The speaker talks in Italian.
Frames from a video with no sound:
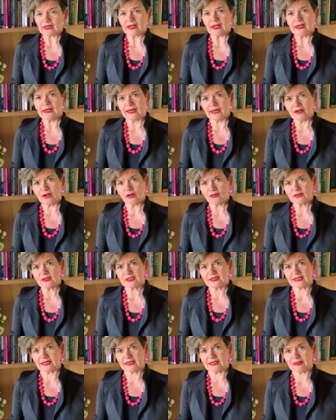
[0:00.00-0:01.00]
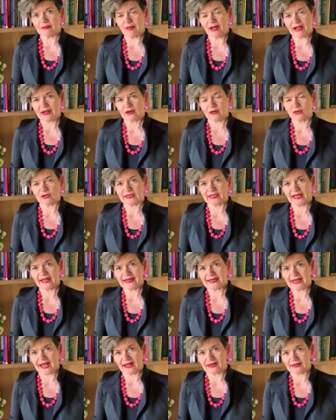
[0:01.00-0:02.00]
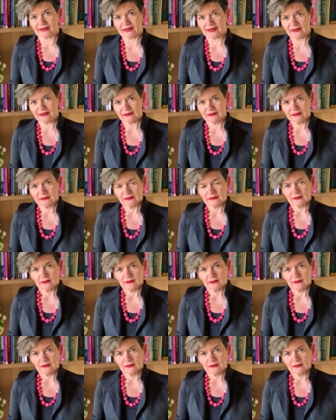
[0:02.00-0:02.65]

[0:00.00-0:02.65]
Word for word: Le nozze di Bacco e Arianna